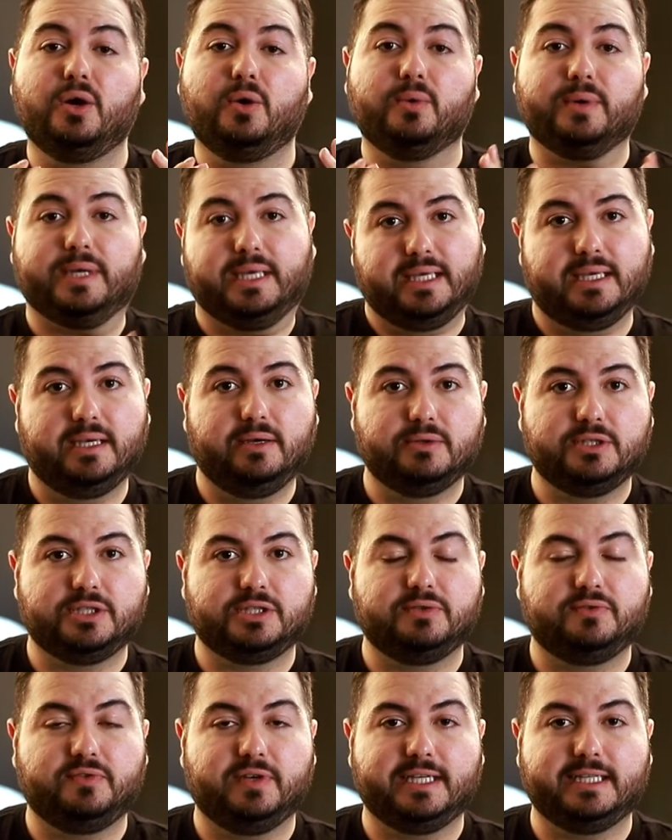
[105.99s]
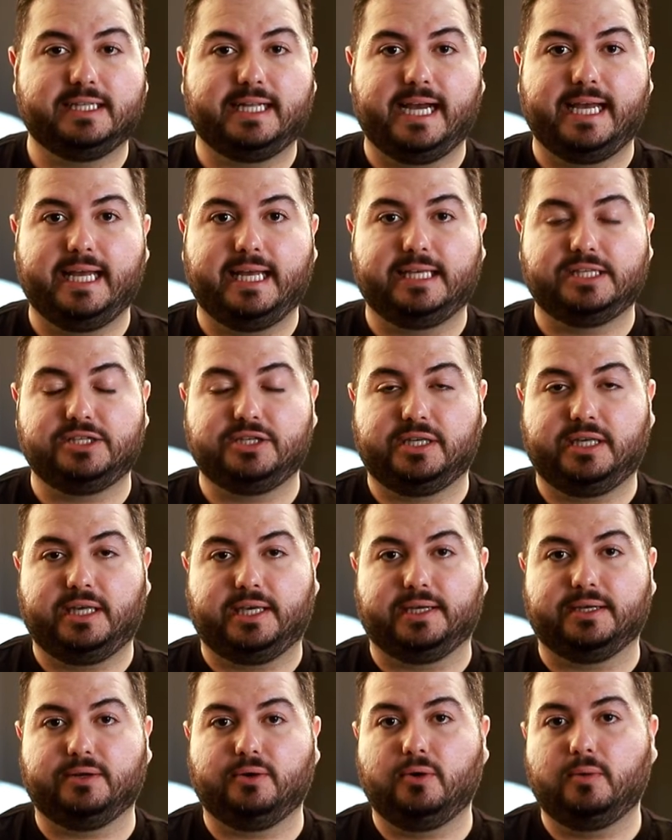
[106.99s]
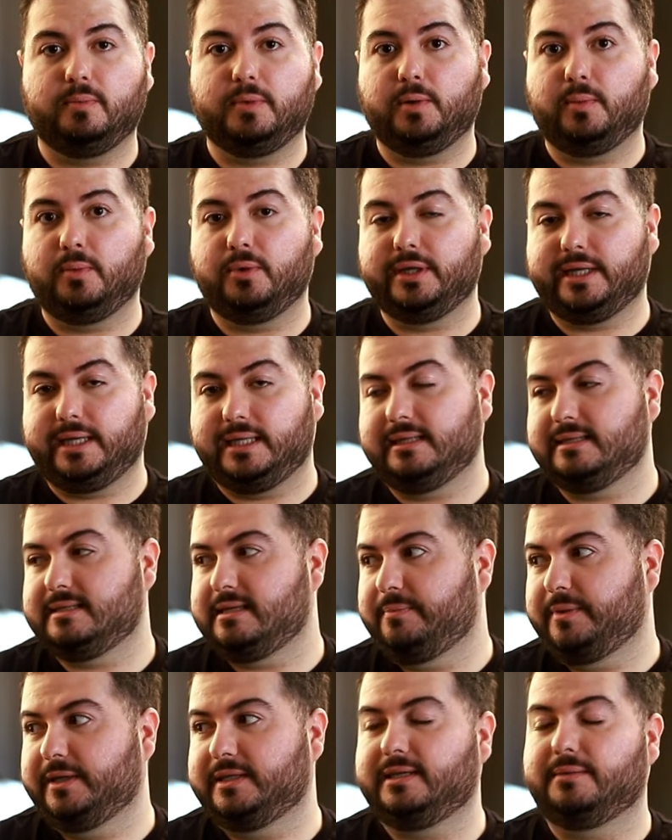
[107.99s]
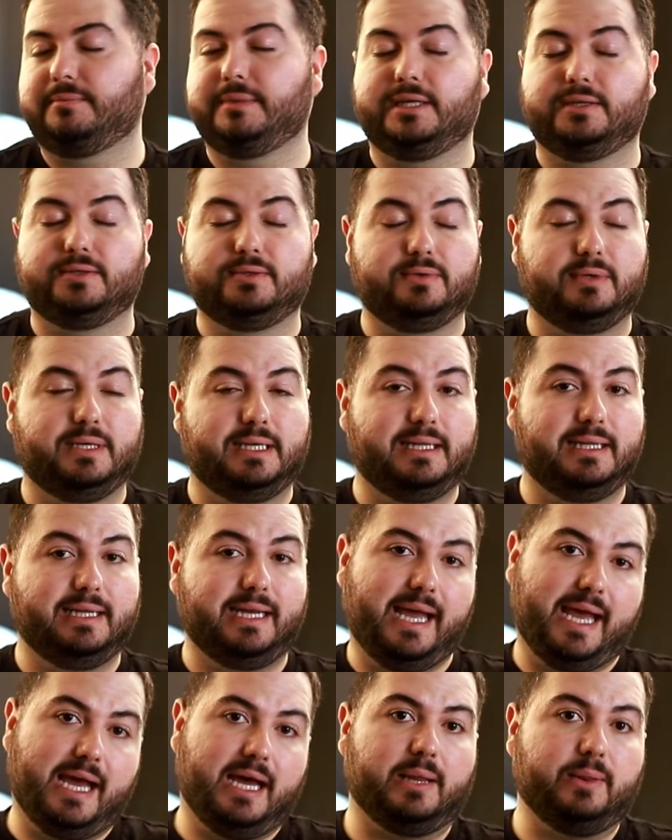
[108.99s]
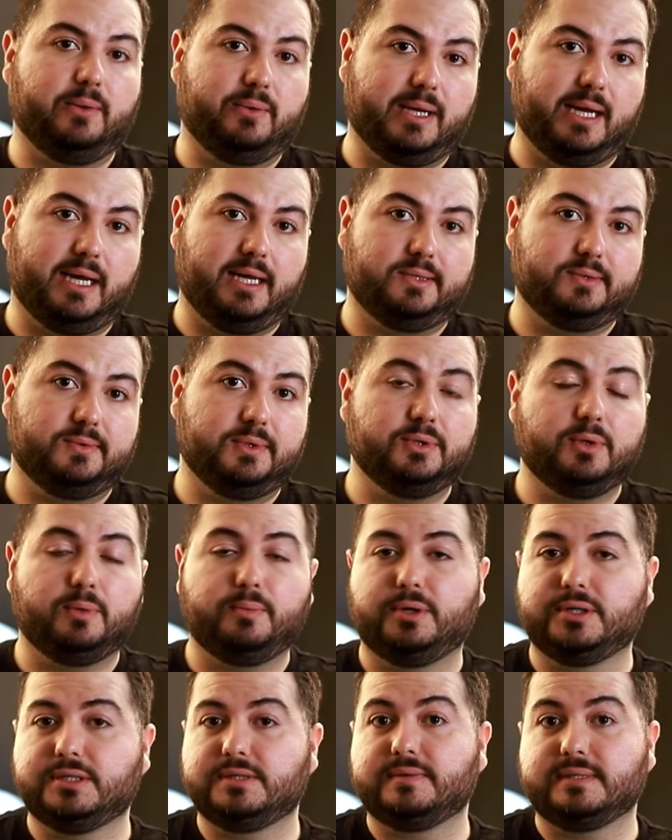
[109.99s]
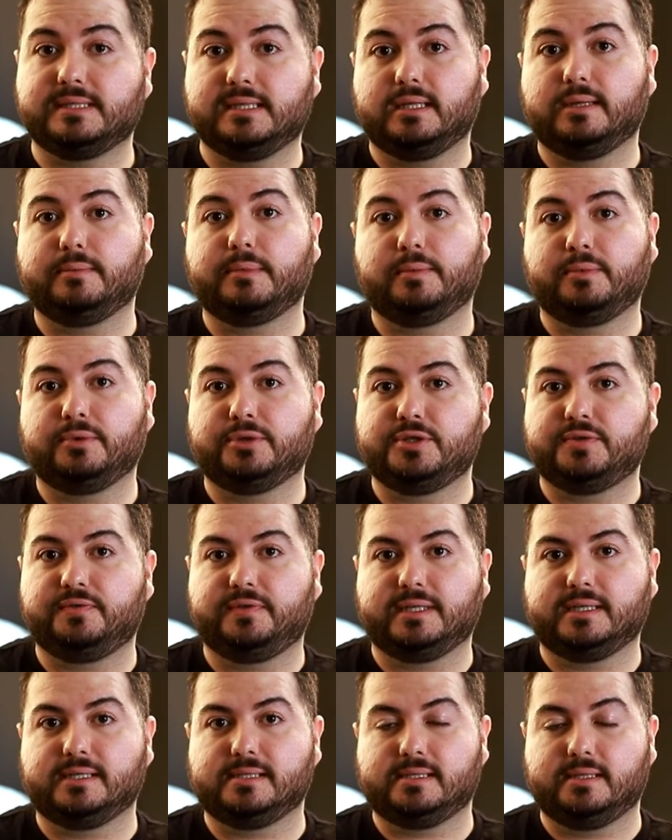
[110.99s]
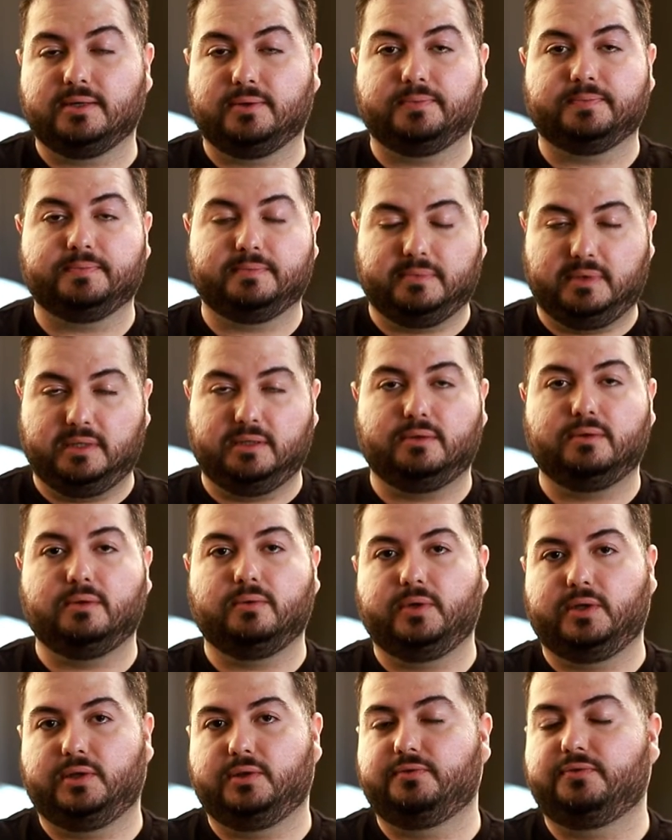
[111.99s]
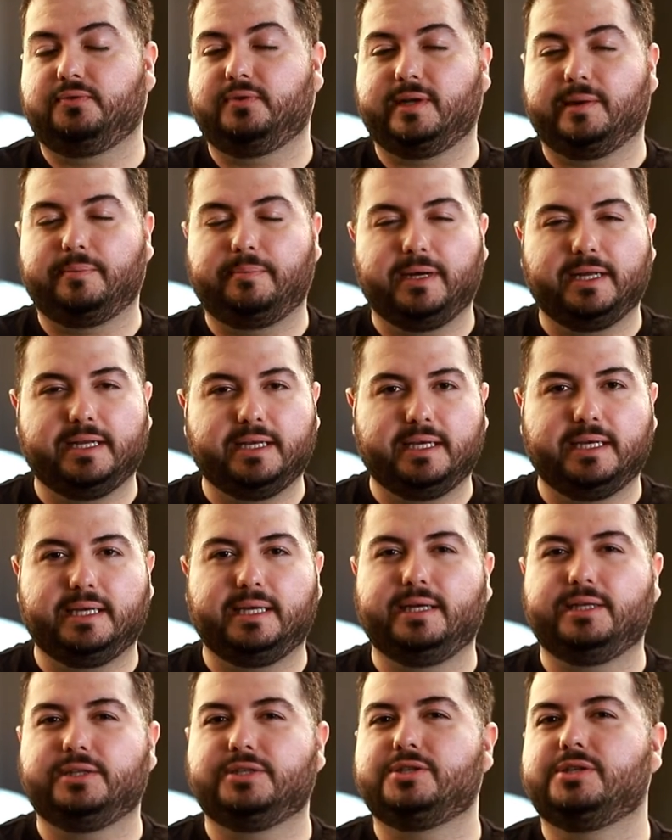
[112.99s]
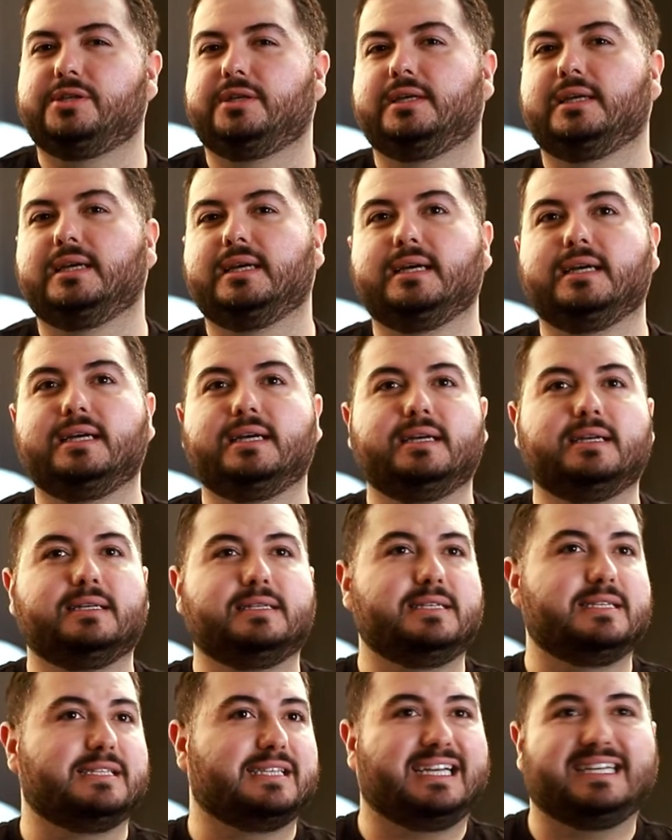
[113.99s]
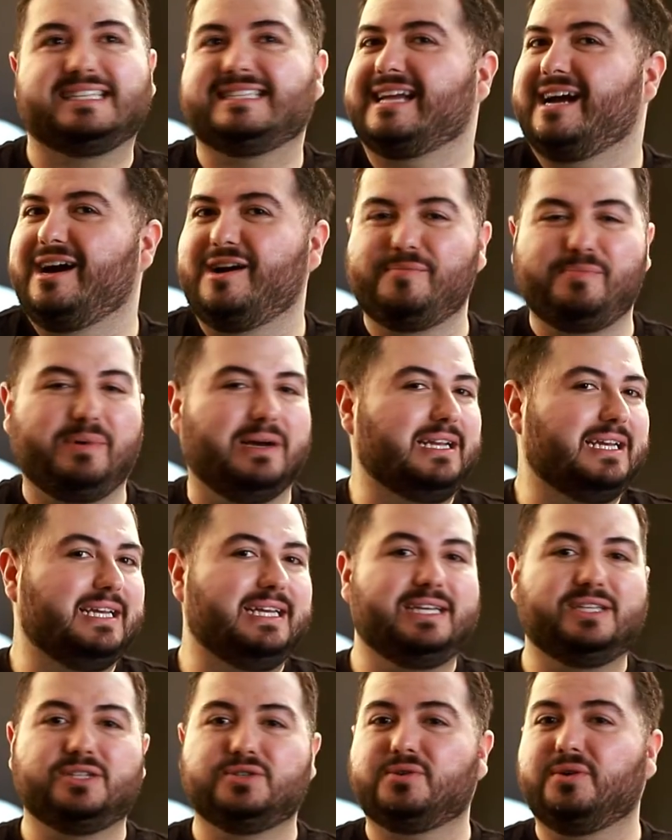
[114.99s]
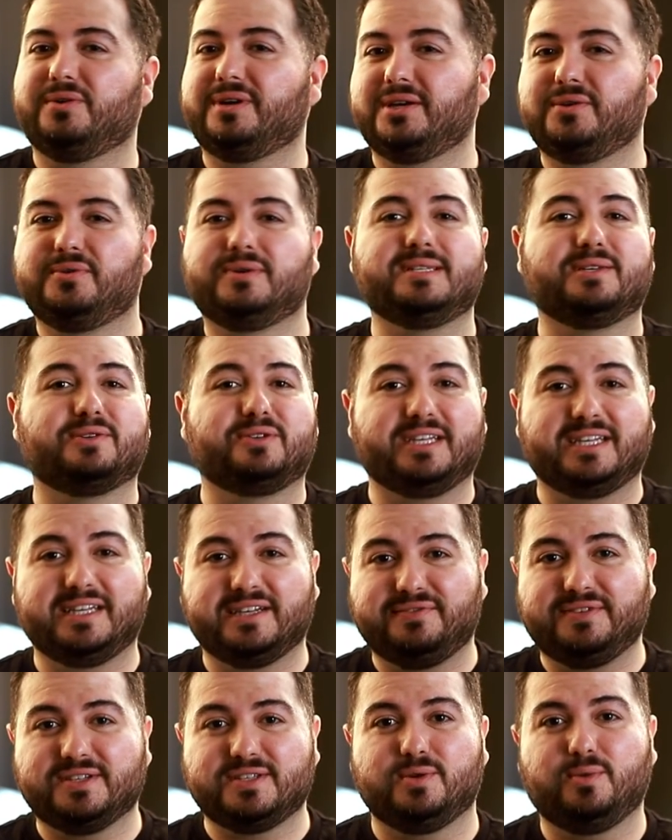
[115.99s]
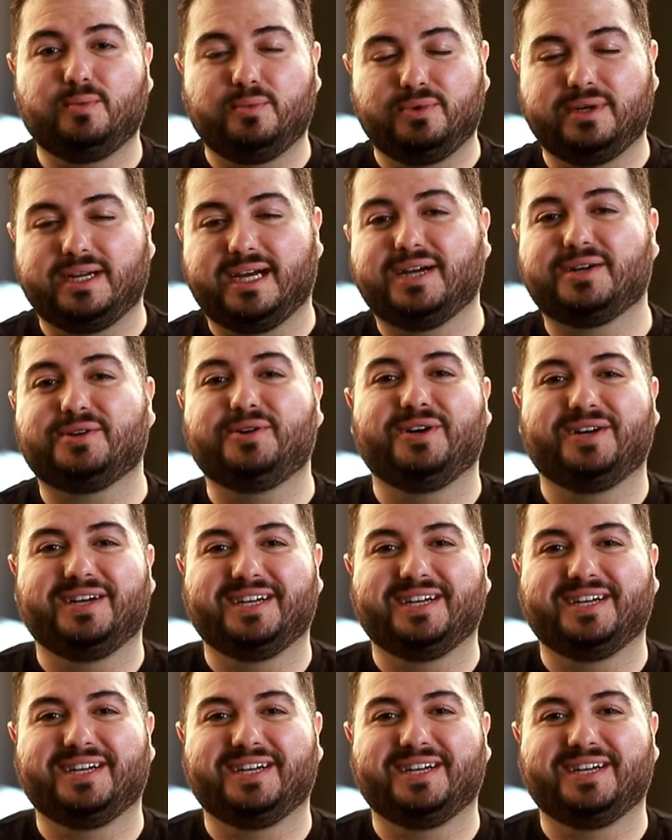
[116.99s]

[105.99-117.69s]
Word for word: O que eu tive a ideia é de que, como eu morei nesse apartamento, ele é alugado, eu não posso fazer nenhuma modificação, incluindo furar parede, descascar a parede, qualquer coisa que tenha que fazer um buraco